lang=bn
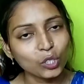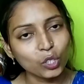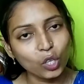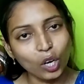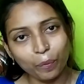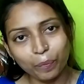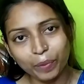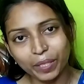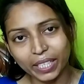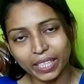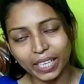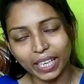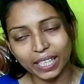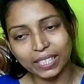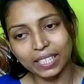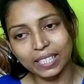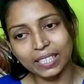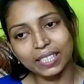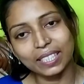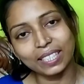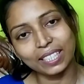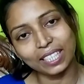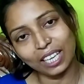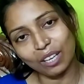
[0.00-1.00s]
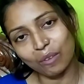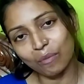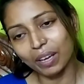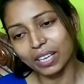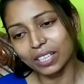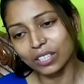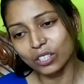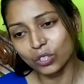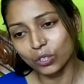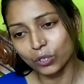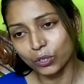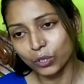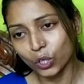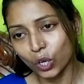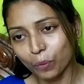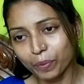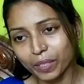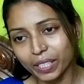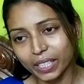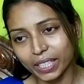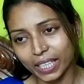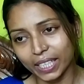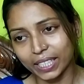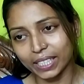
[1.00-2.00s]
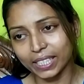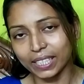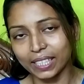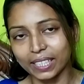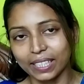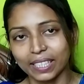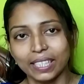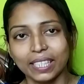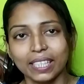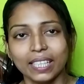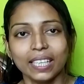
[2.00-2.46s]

সব ঠিক আছে সিলেবাস সব ঠিক আছে